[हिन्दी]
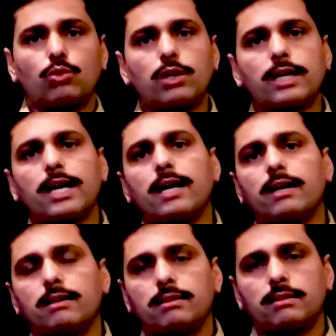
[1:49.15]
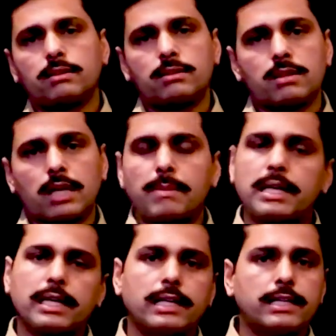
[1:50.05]
तो वो लड़का
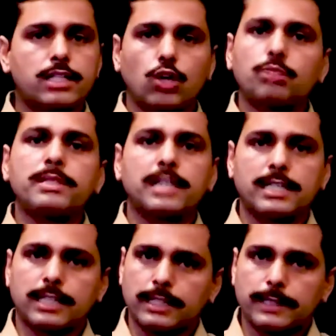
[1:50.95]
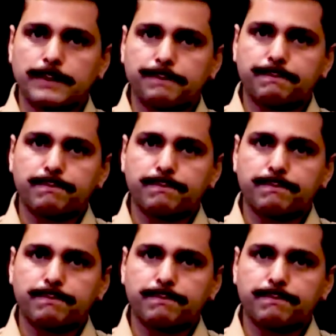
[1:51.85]
कमाने के लिए साउथ में चला जाता था